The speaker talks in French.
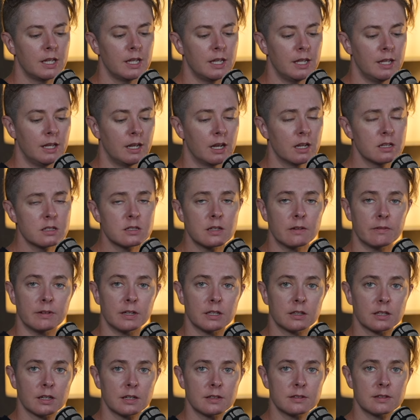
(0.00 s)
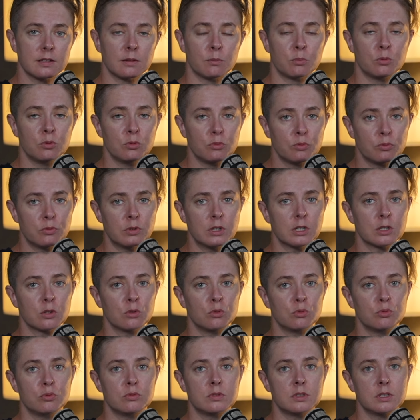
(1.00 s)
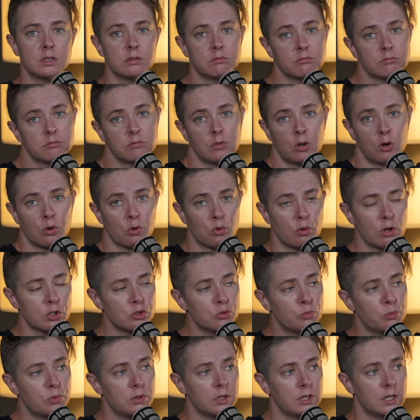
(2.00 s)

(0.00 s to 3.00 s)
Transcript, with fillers: Et là, ça va être très simple. Une fois que tu sais en quoi tu peux